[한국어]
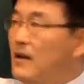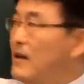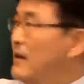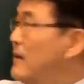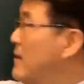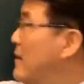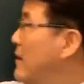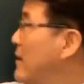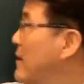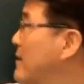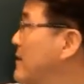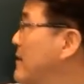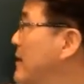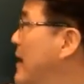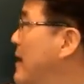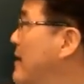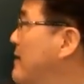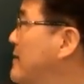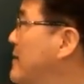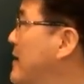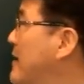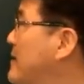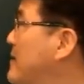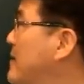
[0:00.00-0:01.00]
여기에
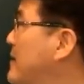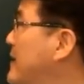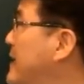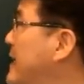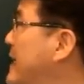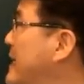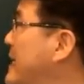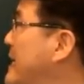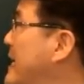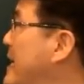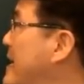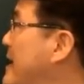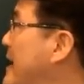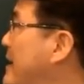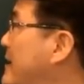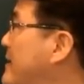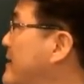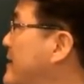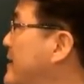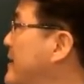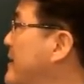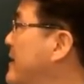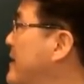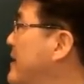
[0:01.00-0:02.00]
의해서 이
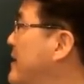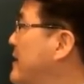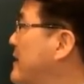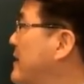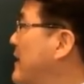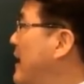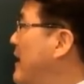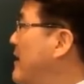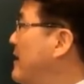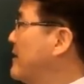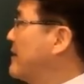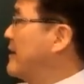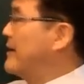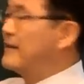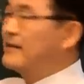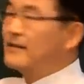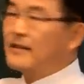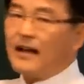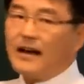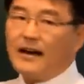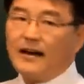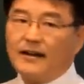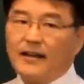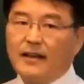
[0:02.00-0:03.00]
일간은 태어난
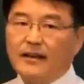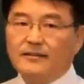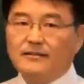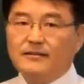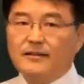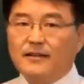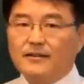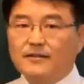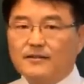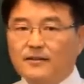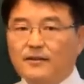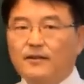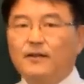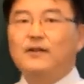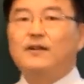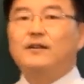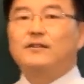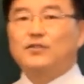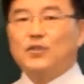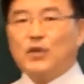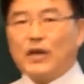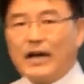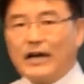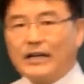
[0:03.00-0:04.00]
달에 의해서
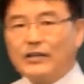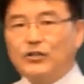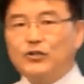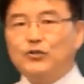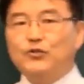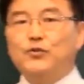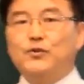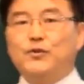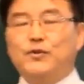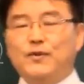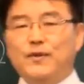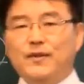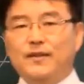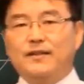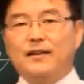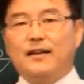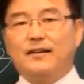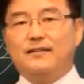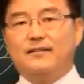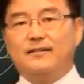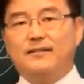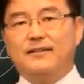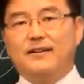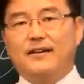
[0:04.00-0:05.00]
좌지우지된다
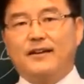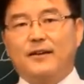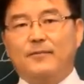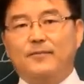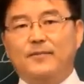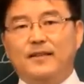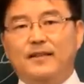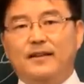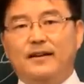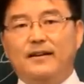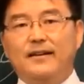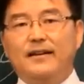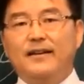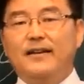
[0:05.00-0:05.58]
이걸 이야기합니다.